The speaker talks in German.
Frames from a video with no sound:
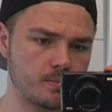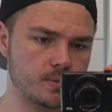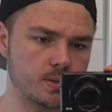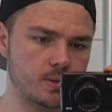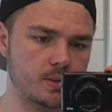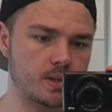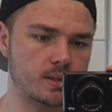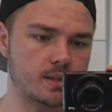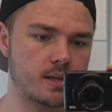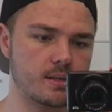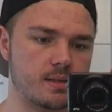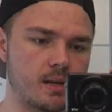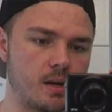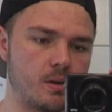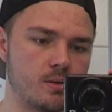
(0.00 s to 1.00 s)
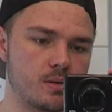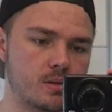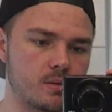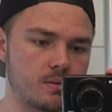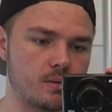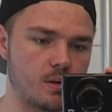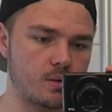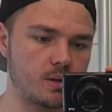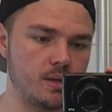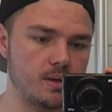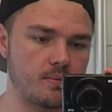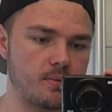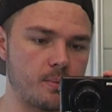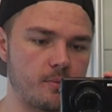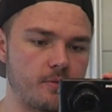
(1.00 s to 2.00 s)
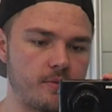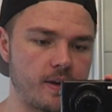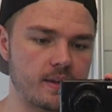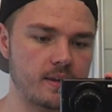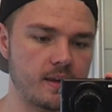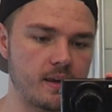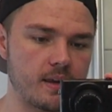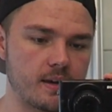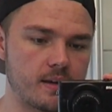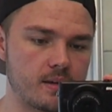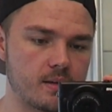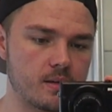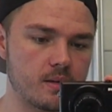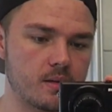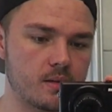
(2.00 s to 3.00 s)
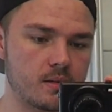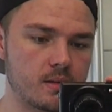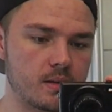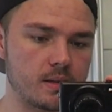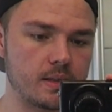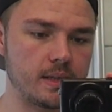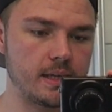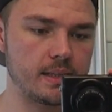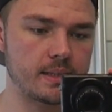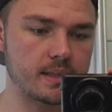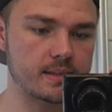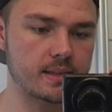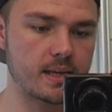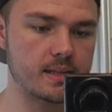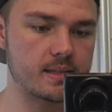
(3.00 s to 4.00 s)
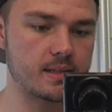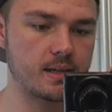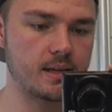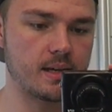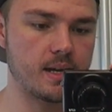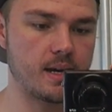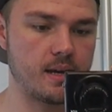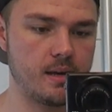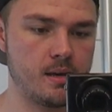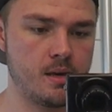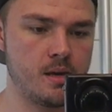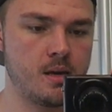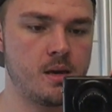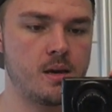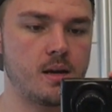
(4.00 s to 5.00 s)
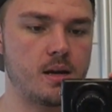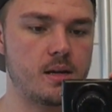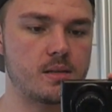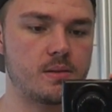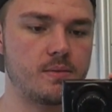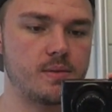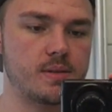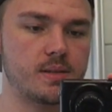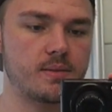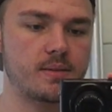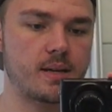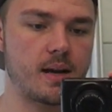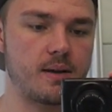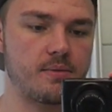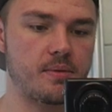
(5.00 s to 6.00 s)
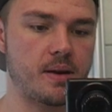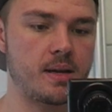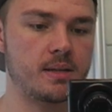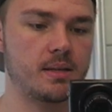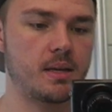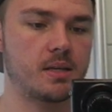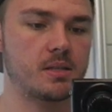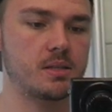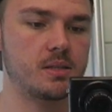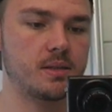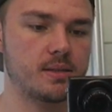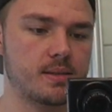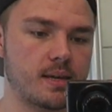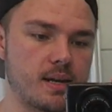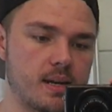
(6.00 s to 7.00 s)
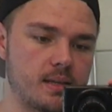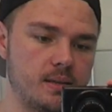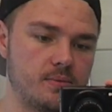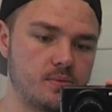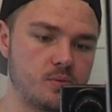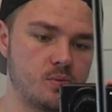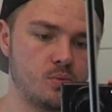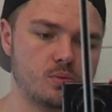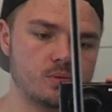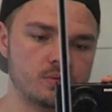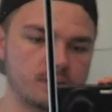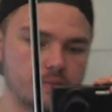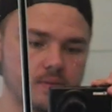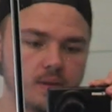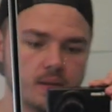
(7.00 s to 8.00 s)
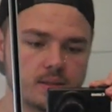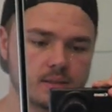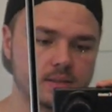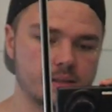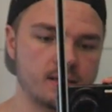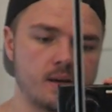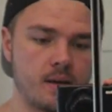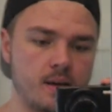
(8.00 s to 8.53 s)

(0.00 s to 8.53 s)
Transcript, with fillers: So sieht das Ganze aus. Und auch hier vom Fett her geht das Ganze klar. Also wir sind KFA-technisch jetzt relativ gut unterwegs